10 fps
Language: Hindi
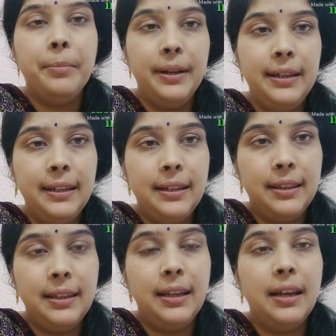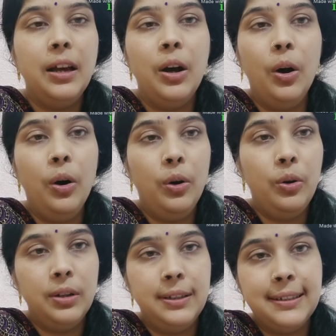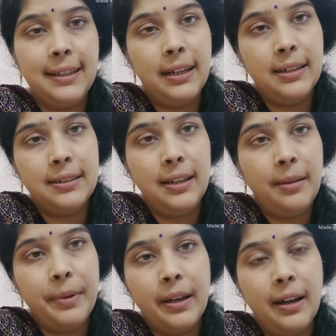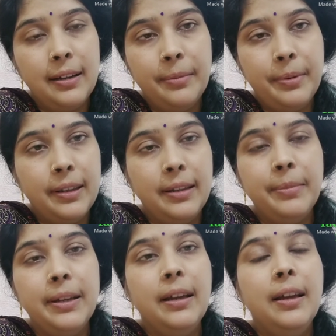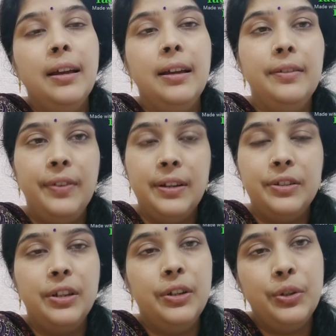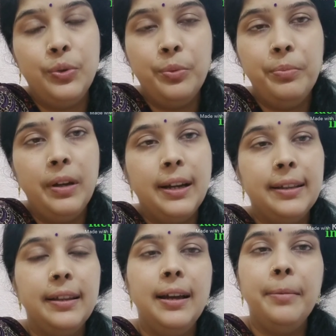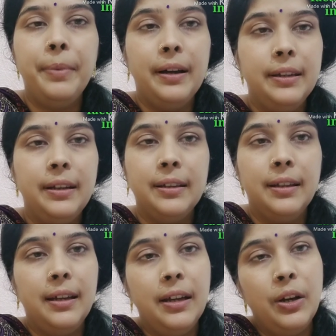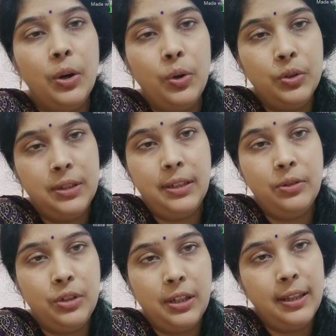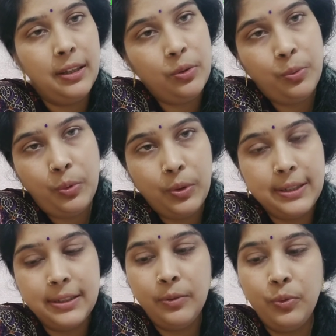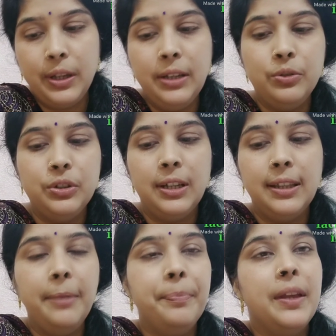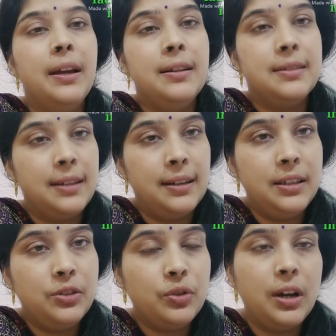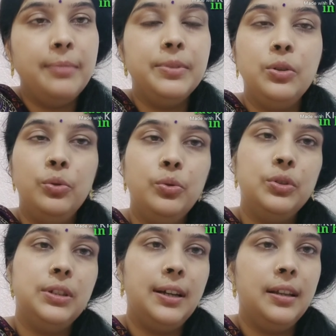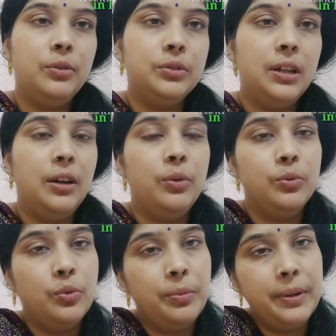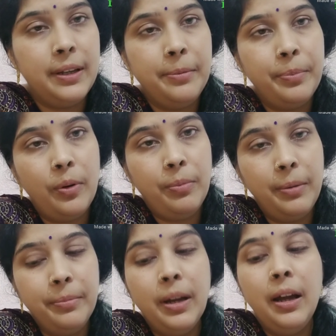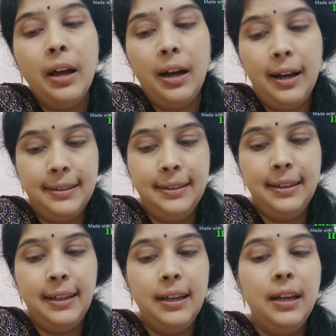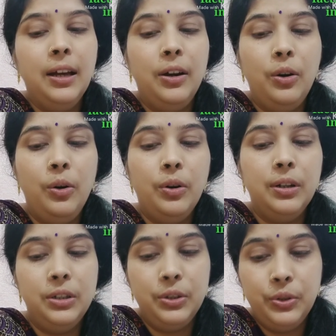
बनी रहती है और इसके कारण से आपके कान के पर्दे में इन्फेक्शन ट्यूब में रहता है पानी आता है और छेद हो जाता है तो वो रीज़न वही हो जाता है सर्दी जुकाम जिन लोगों को ज़्यादा होता है उनको भी यही प्रॉब्लम आती है और